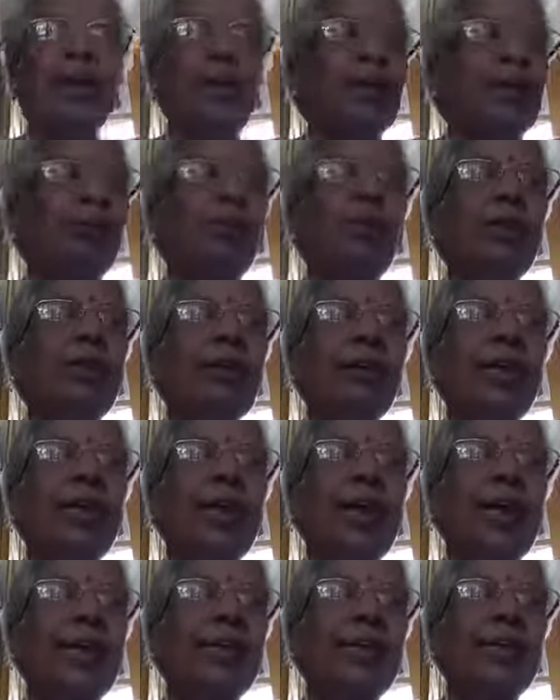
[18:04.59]
लघु किसे
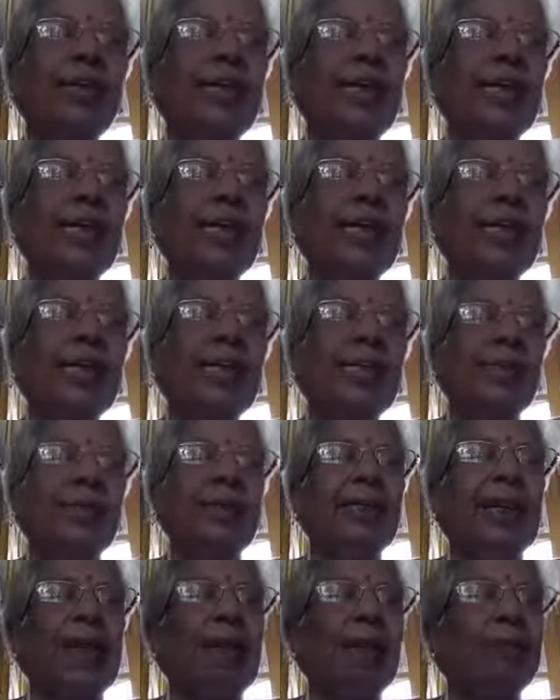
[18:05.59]
कहा जाता है
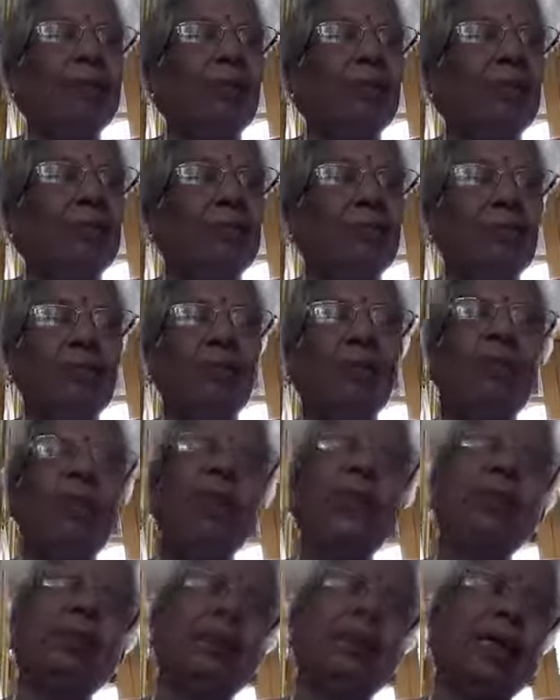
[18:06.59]
ये आप लोग
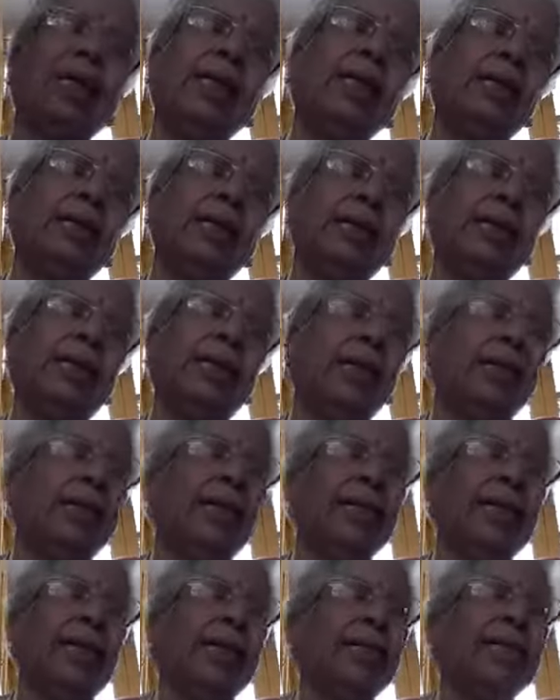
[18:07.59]
बड़े सरल तरीके
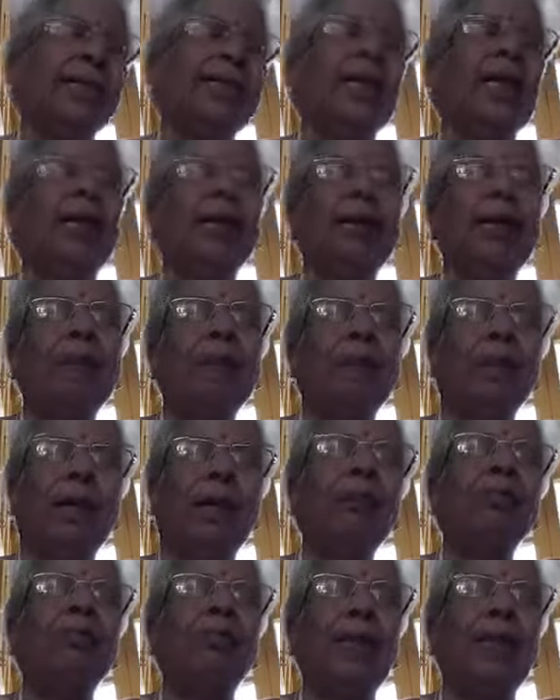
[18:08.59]
से जान लीजिए आपका
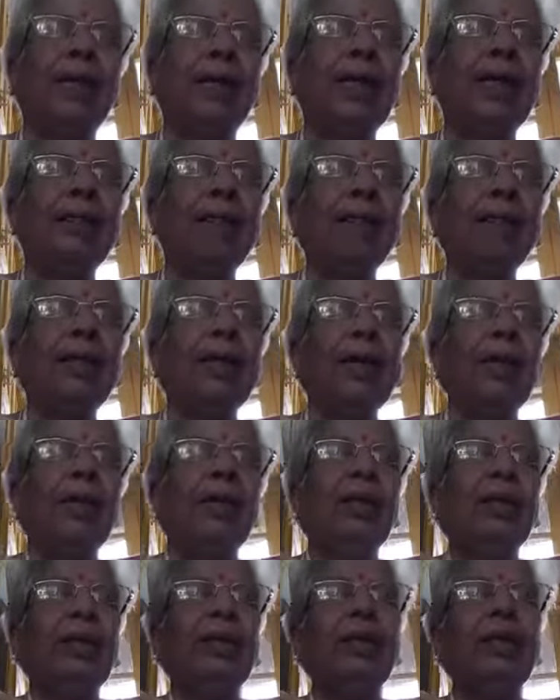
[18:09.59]
पढ़ा हुआ है
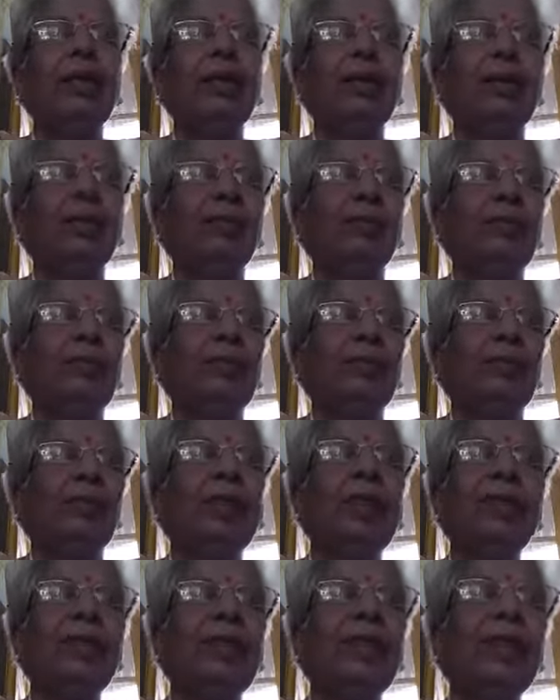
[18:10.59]

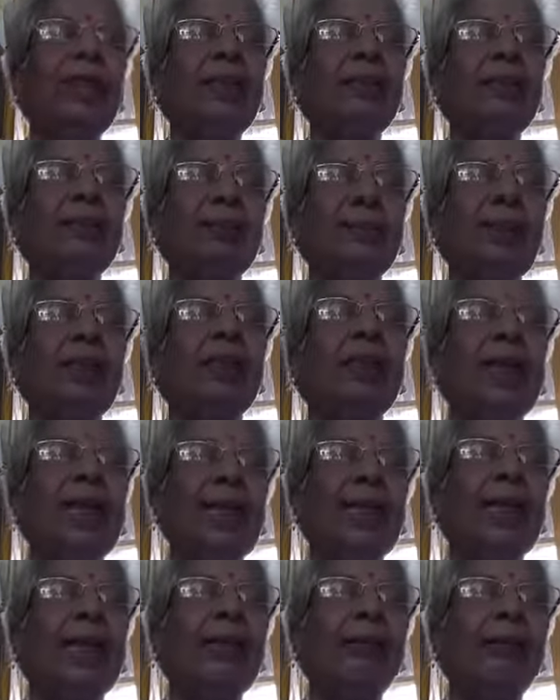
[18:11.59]
पाणिनि के सूत्र के
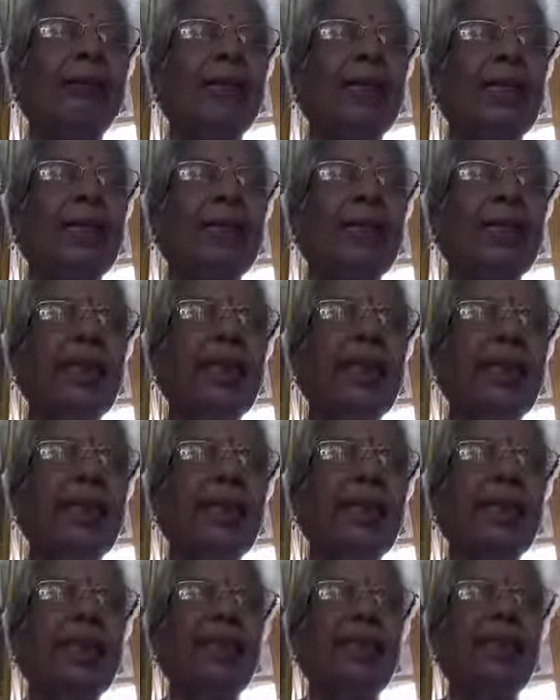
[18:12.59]
आधार पर जानिए
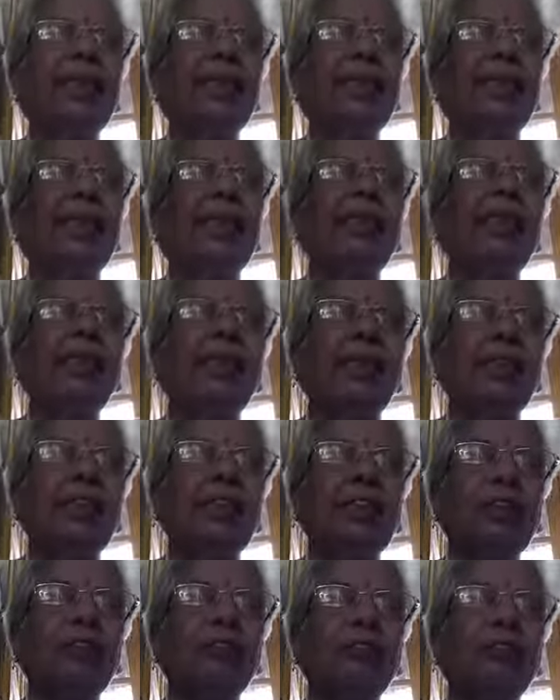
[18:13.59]
कहते हैं
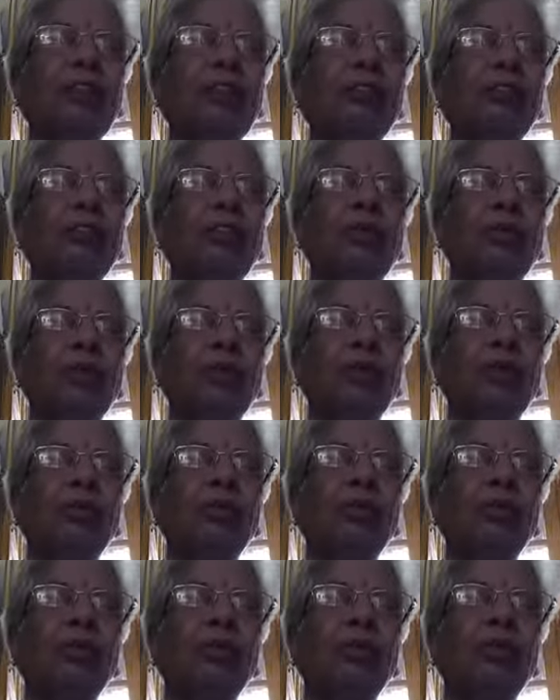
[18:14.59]
ह्रस्वम लघु